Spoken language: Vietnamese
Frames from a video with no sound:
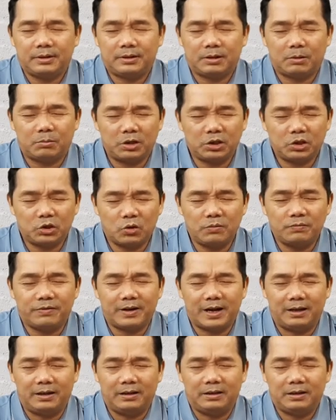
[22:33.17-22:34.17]
trong cái số
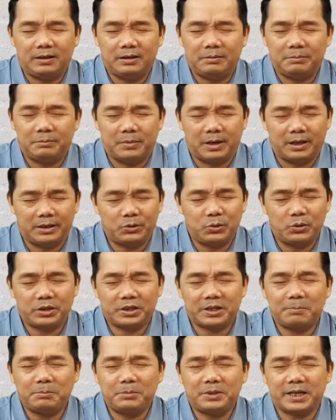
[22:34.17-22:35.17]
phận mà Chúa
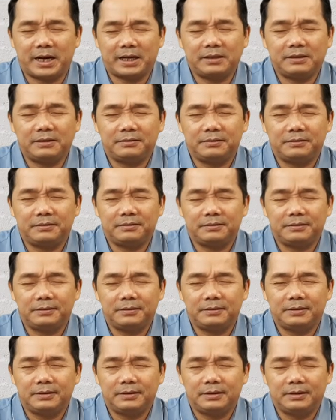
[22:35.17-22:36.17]
sắm sẵn.
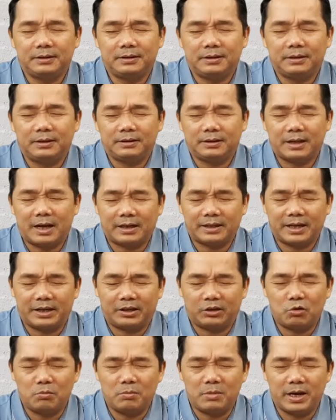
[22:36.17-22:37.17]
Thật
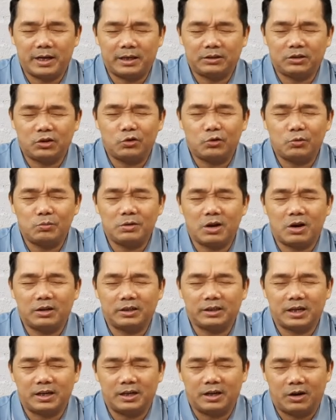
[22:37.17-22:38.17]
Ngài có ban cho chúng
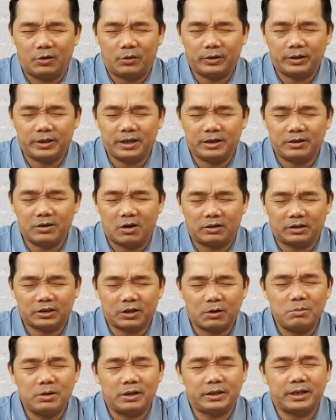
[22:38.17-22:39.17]
con cơ hội khi còn
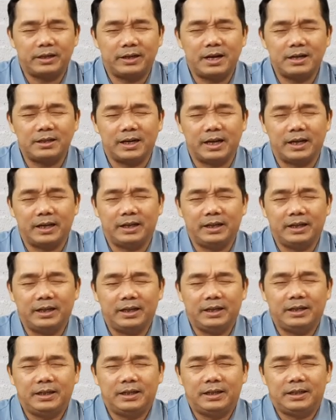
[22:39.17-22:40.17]
sống ở trên đất này
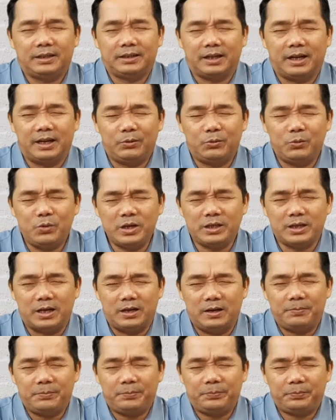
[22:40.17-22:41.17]
để quyết
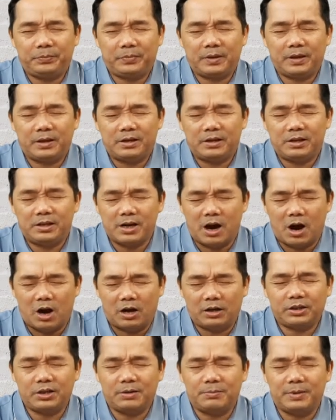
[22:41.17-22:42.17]
định
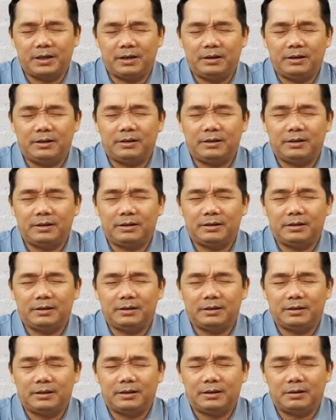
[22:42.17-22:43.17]
chọn cho mình
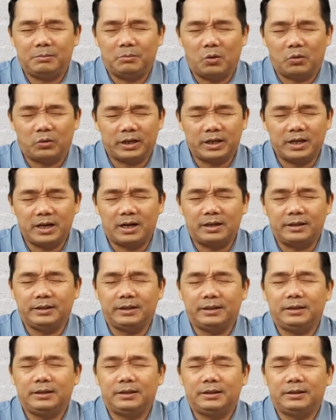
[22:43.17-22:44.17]
một cái
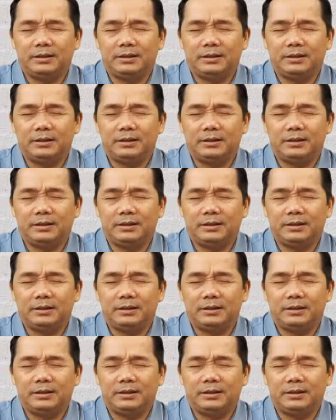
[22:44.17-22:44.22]
nơi